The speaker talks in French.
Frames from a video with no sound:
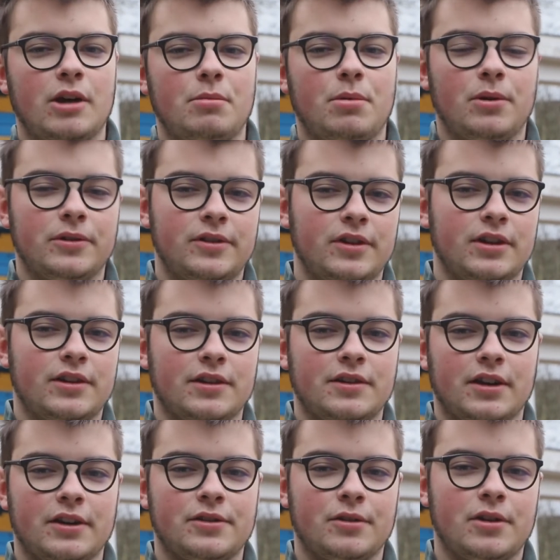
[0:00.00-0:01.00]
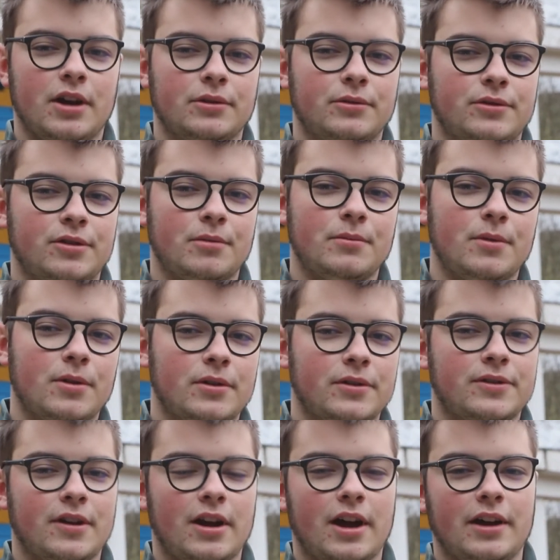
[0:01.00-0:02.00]
d'apprenti est intéressant car nous sommes euh,
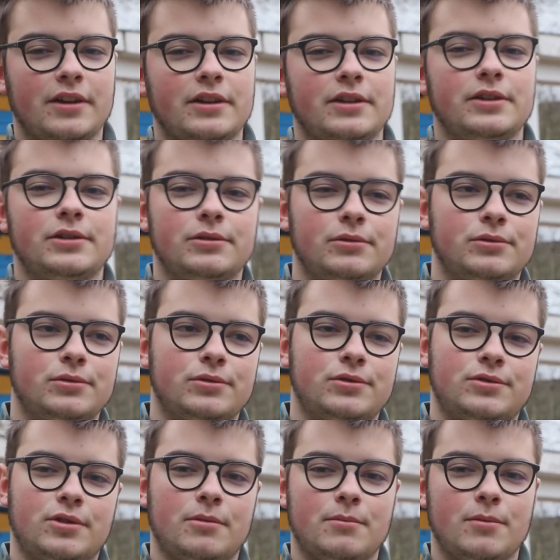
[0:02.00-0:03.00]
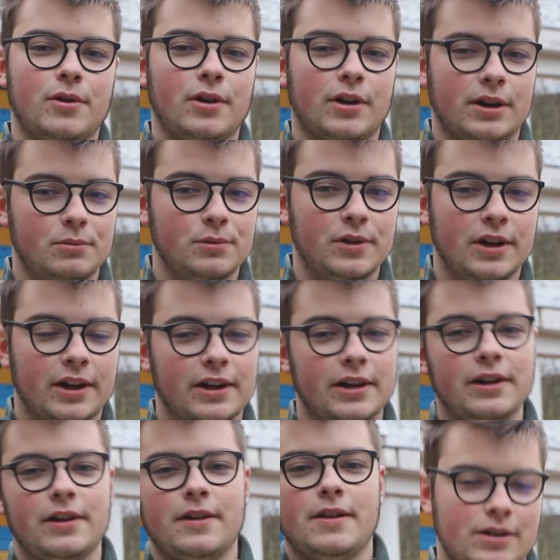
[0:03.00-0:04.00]
salariés, nous nous sommes euh,
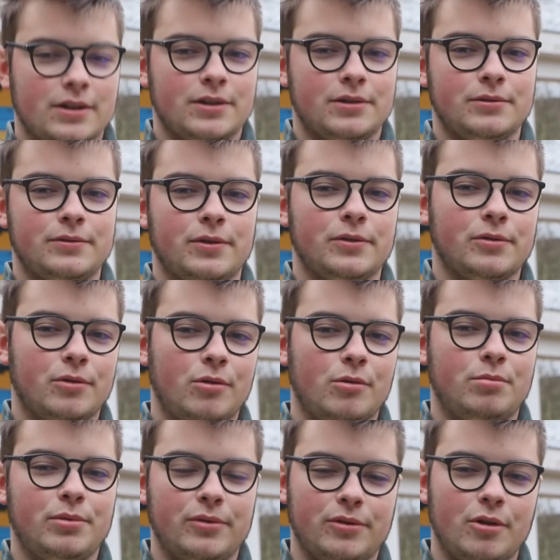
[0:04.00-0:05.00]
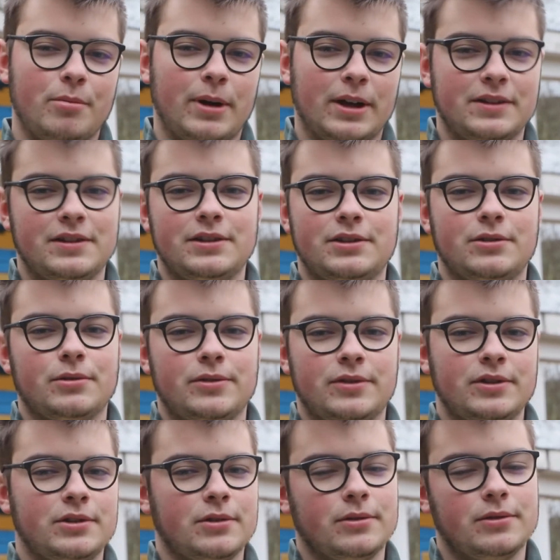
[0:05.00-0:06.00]
rémunérés. Nous faisons plus de pratiques
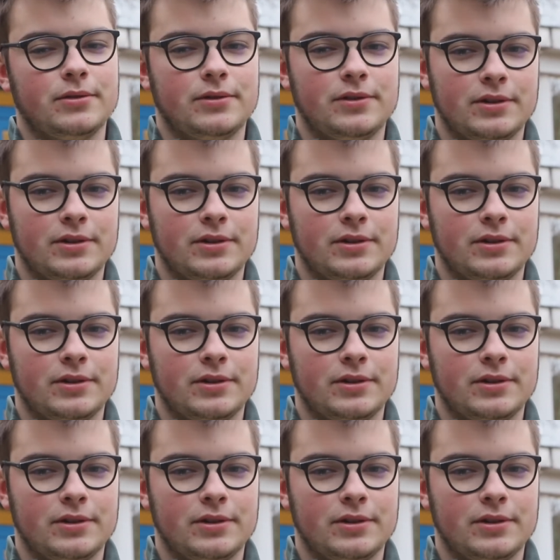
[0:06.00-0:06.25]
aussi que de